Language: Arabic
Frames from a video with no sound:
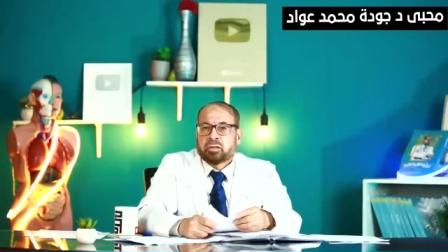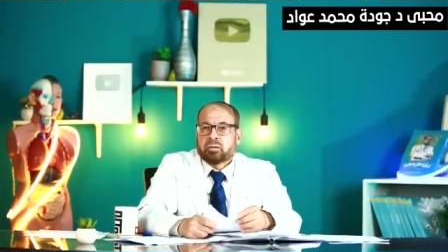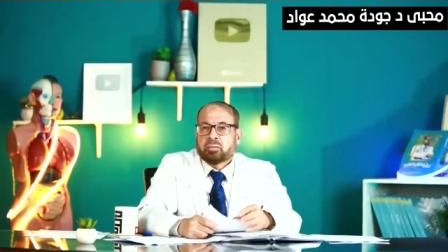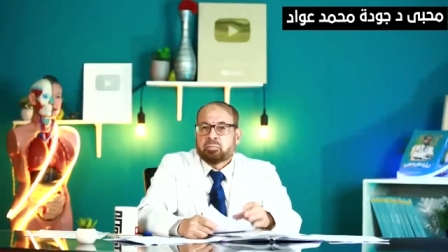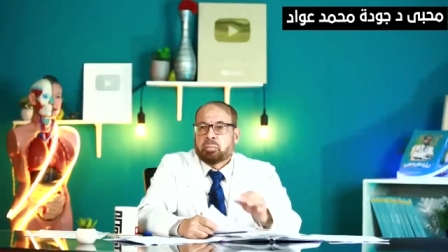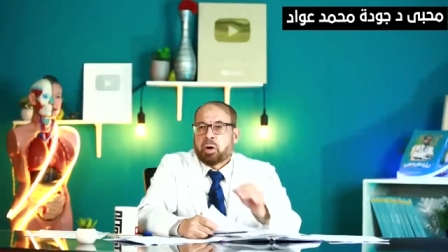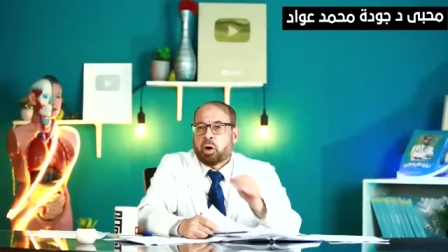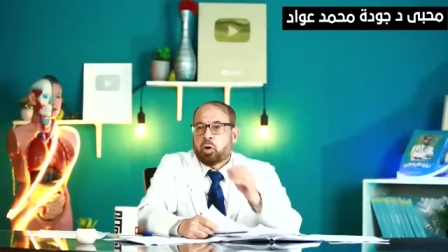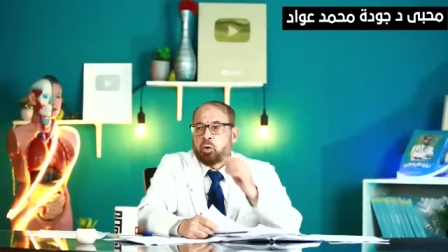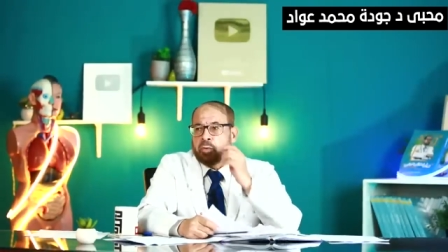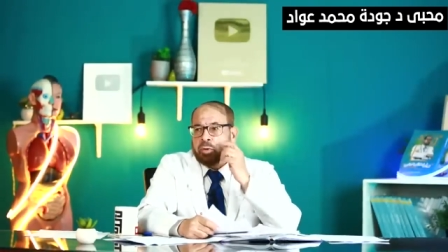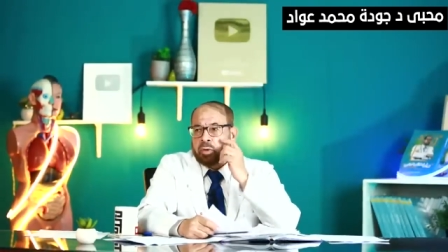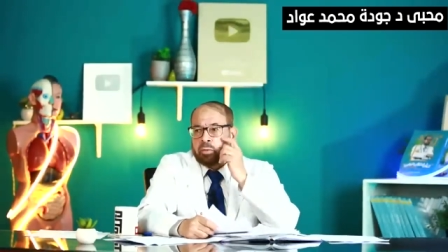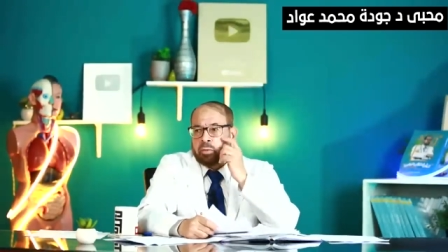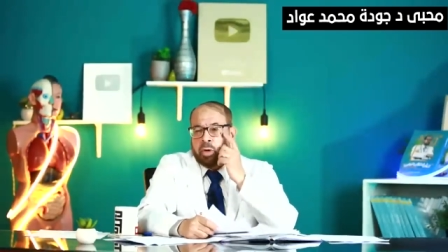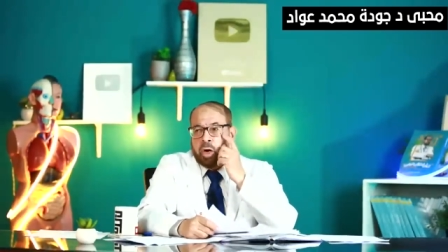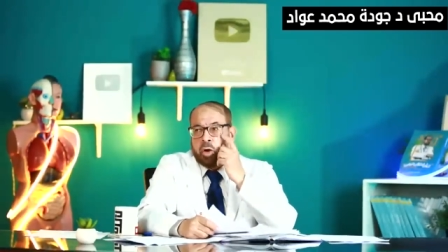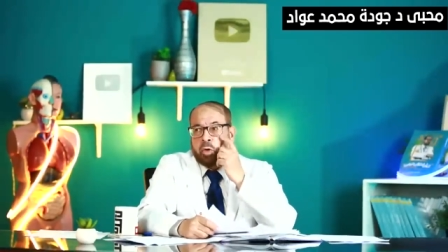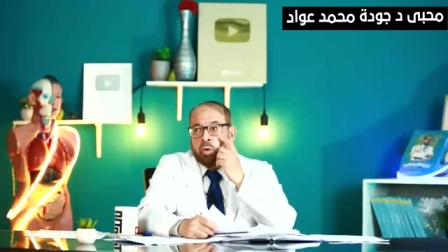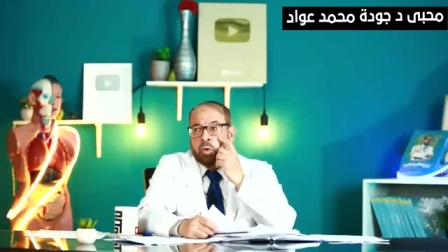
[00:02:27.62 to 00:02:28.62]
ما هو
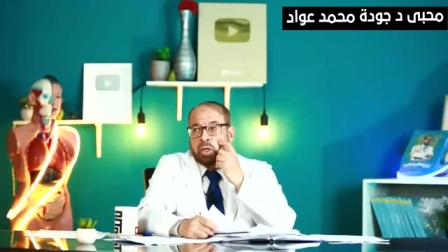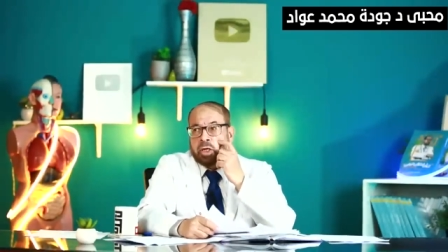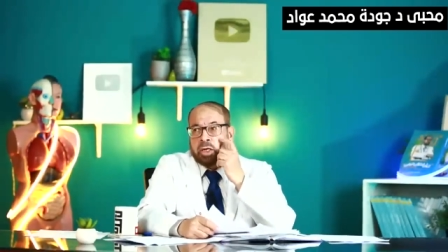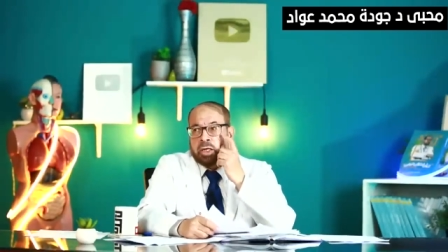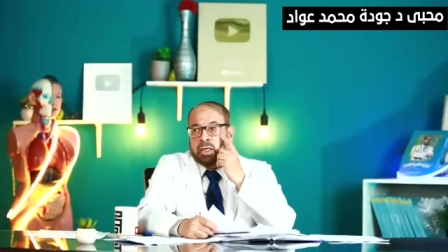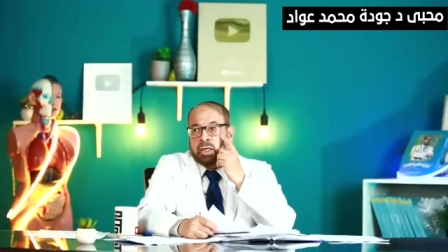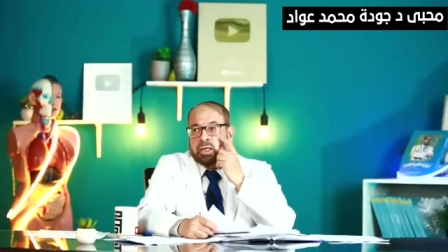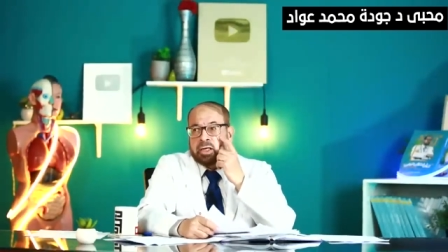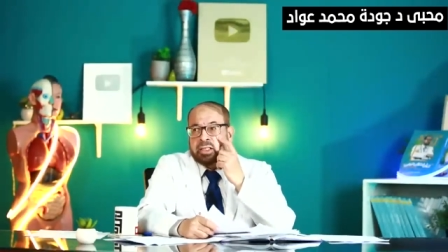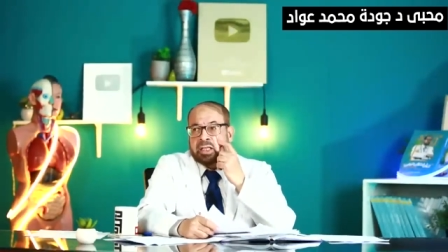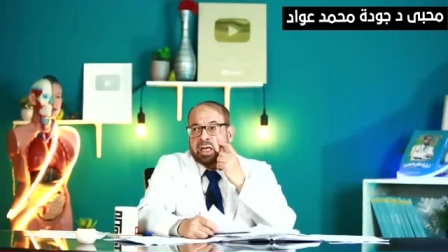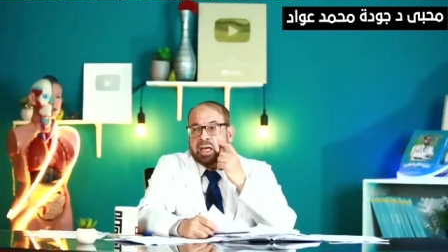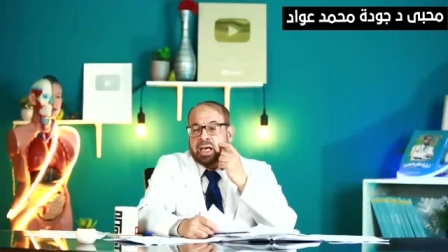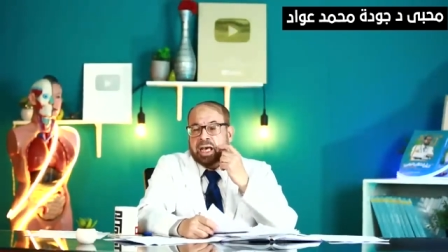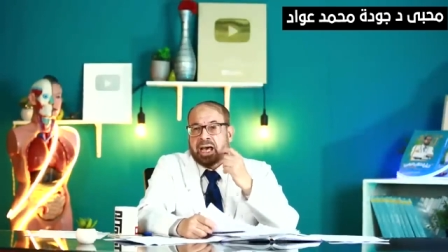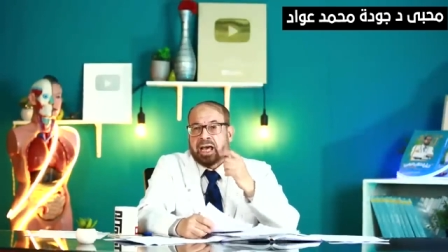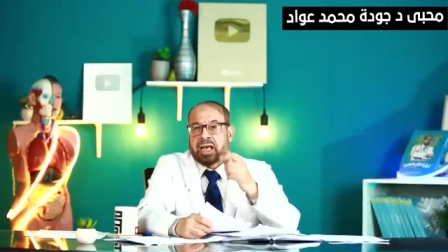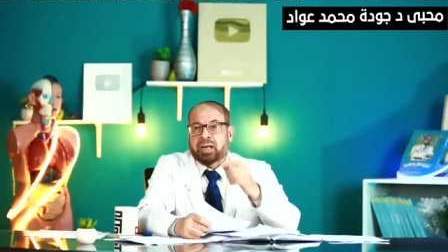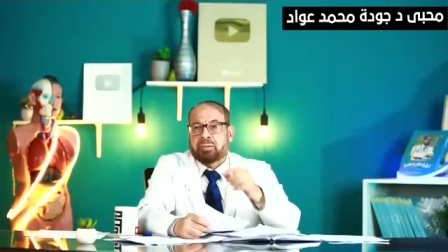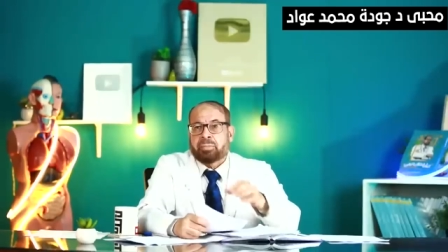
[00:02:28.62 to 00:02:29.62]
ما هو اذا
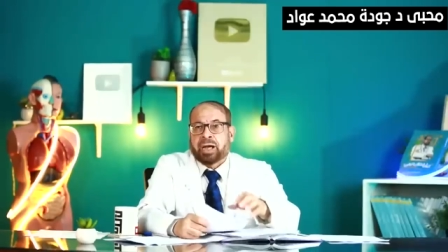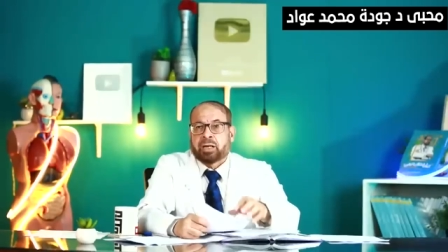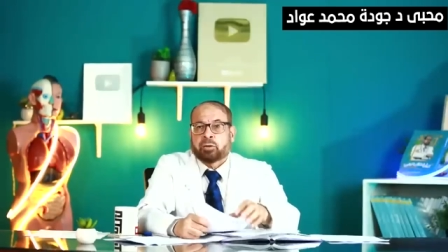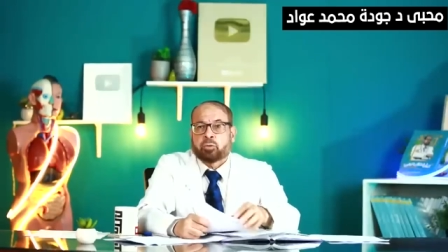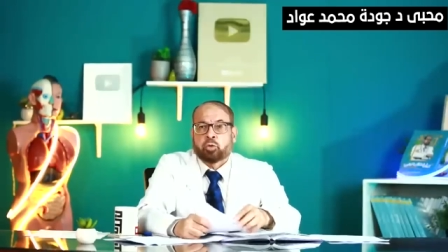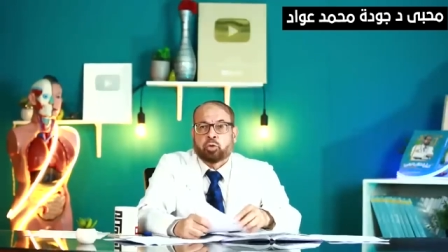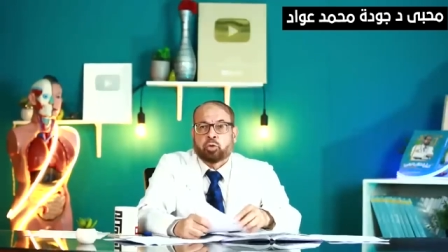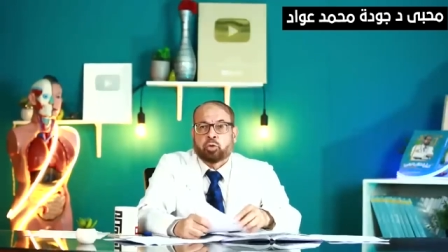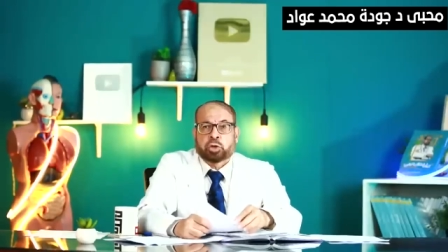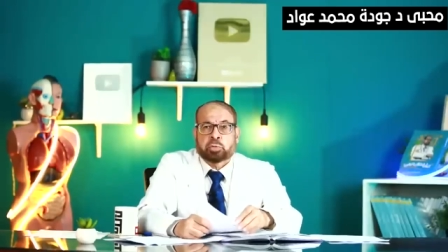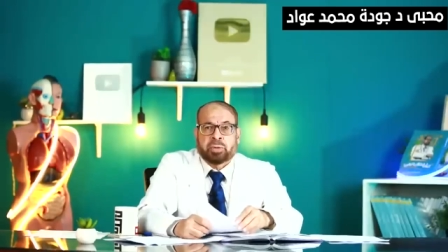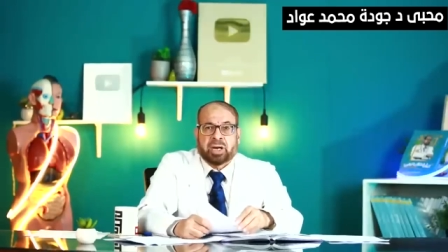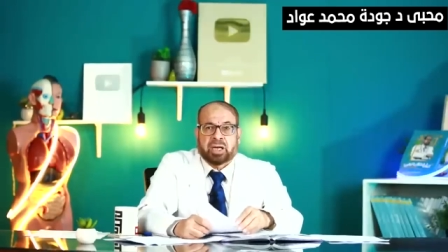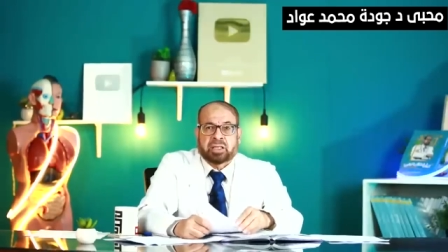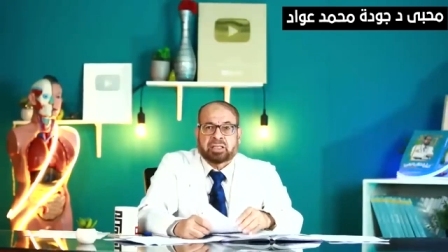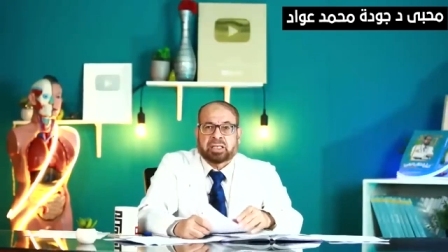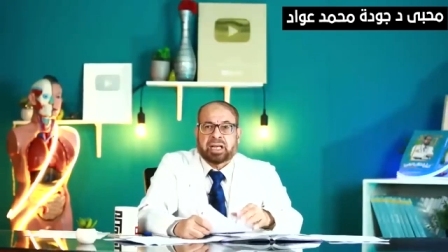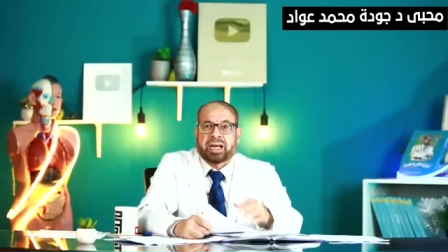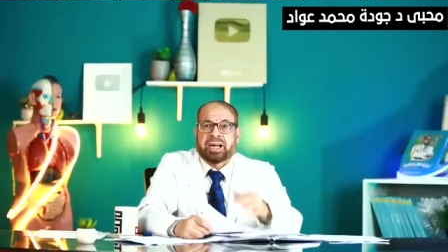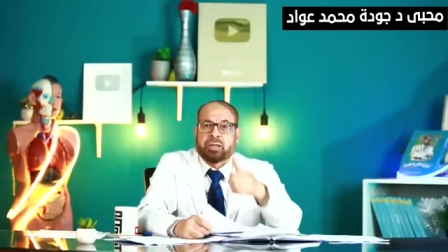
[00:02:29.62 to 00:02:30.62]
كان ما عندوش
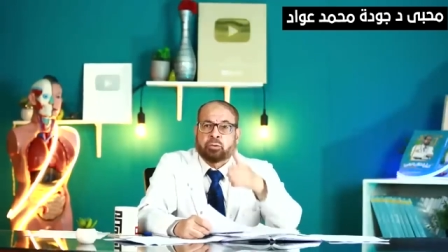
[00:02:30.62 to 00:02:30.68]
مرض اذا كان